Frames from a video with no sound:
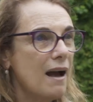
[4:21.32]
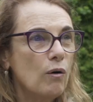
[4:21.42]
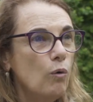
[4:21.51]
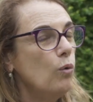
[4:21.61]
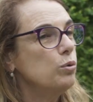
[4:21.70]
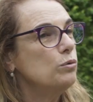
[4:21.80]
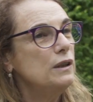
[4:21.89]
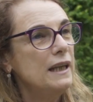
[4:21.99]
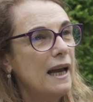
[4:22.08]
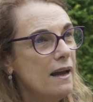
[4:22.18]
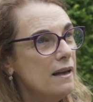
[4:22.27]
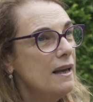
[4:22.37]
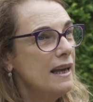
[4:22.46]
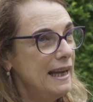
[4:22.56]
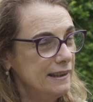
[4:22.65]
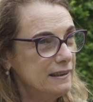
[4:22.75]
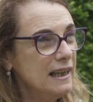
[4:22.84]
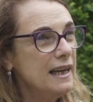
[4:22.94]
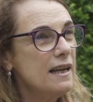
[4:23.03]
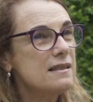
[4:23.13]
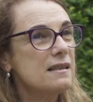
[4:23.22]
angustia,
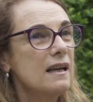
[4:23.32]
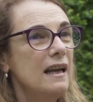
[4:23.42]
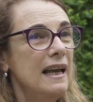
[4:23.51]
estrés.